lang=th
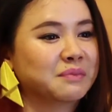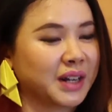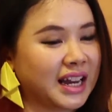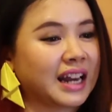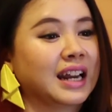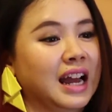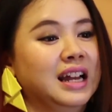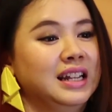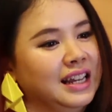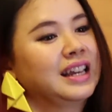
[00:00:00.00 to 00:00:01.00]
เหมือนกันนะ
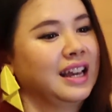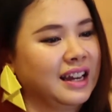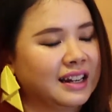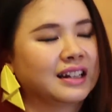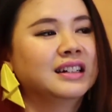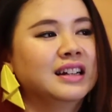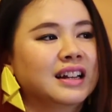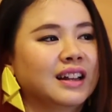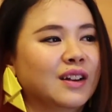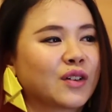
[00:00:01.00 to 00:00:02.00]
อะไรอย่างเงี้ย
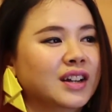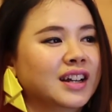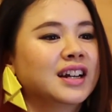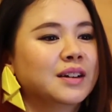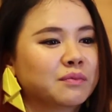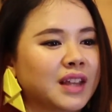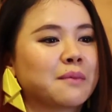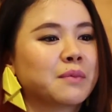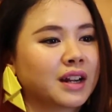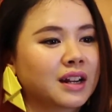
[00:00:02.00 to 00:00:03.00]
แล้วเราก็เลยเริ่ม
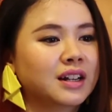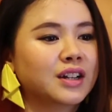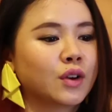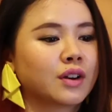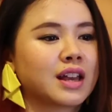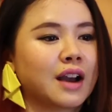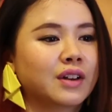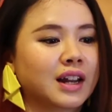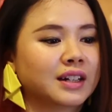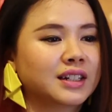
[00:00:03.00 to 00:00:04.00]
ทำมาเรื่อยๆ โดยระยะ
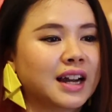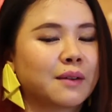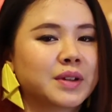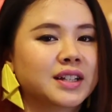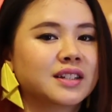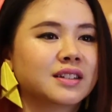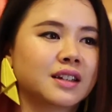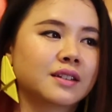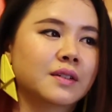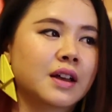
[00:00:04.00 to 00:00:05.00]
เวลาที่ทำเนี้ยจริ
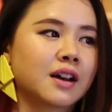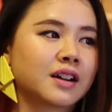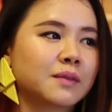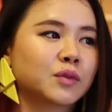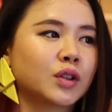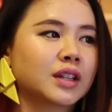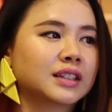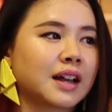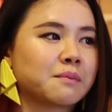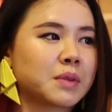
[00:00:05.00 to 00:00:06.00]
งๆ เริ่มต้นตั้
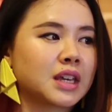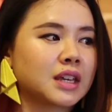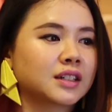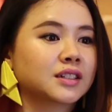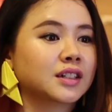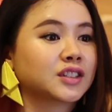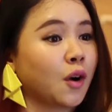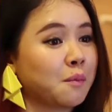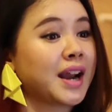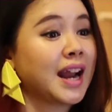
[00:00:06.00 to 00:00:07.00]
งแต่ปี
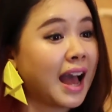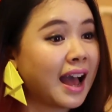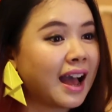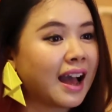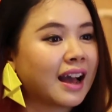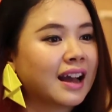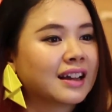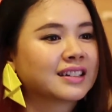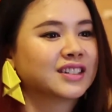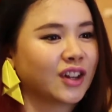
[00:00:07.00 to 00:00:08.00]

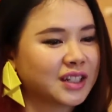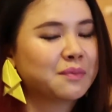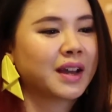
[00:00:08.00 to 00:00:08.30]
2005 คือตอนที่